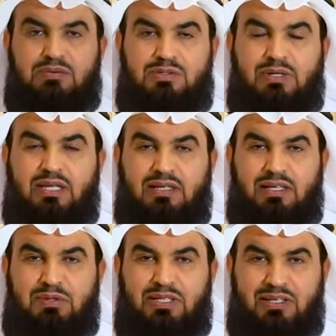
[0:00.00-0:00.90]
بسم الله
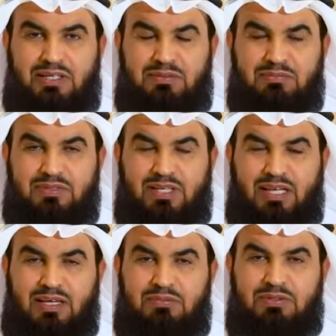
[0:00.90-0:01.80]
الرحمن الرحيم
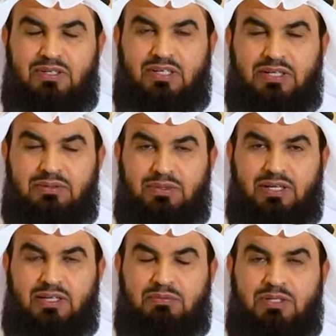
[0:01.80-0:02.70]
الحمد لله رب
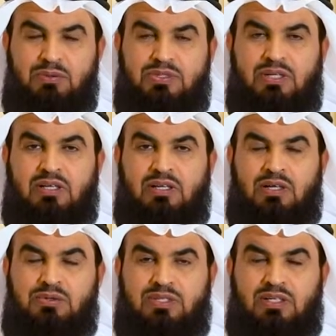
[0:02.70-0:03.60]
العالمين وصلى
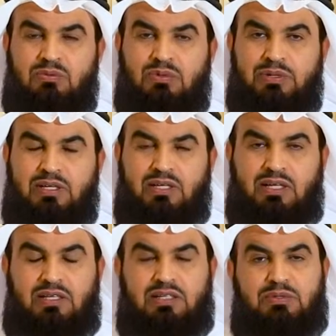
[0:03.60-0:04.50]
الله وسلم وبارك
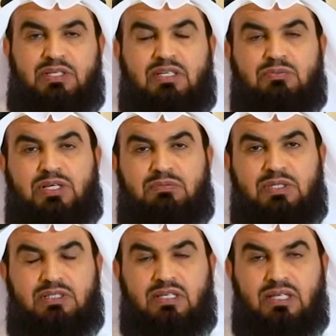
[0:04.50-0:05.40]
على نبينا محمد